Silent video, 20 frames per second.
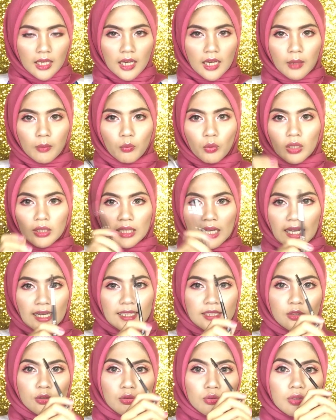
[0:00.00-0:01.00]
yang buat
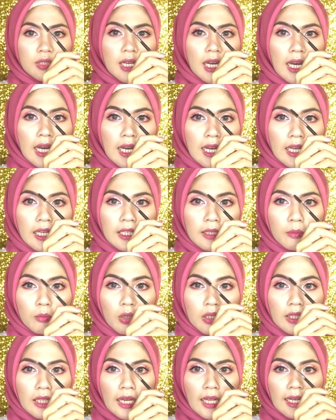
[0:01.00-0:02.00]
alis juga. Ini
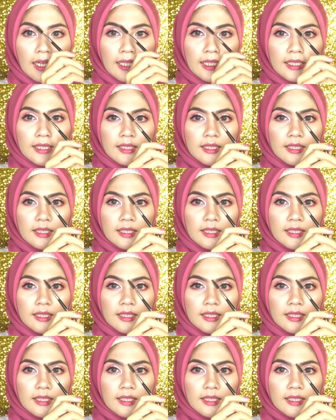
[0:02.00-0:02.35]
buat alis.